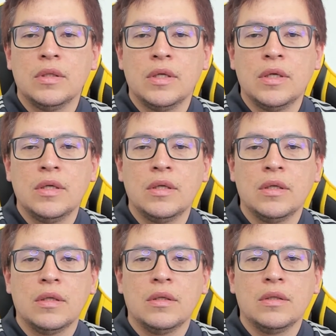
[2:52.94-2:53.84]
né?
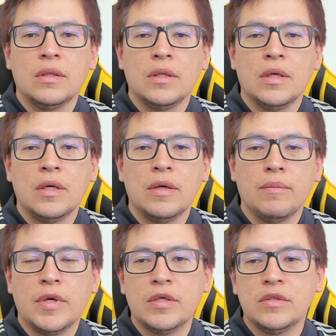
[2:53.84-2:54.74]
né?
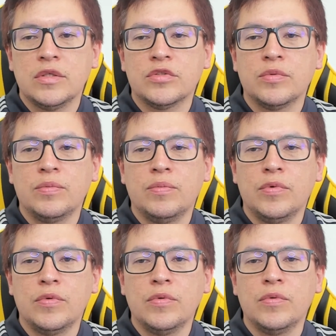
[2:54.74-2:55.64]
mas acho que
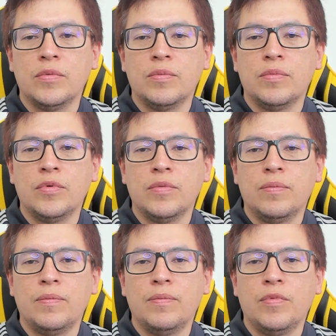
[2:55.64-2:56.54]
pro, pro,
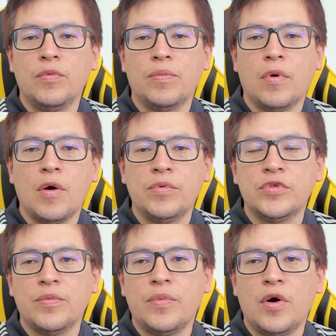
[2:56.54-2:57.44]
pro
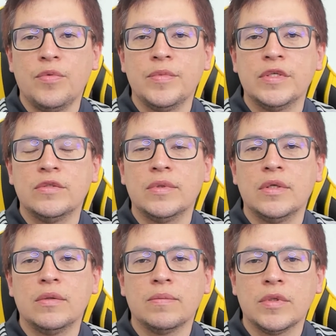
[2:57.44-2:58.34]
próprio São Paulo mesmo, né?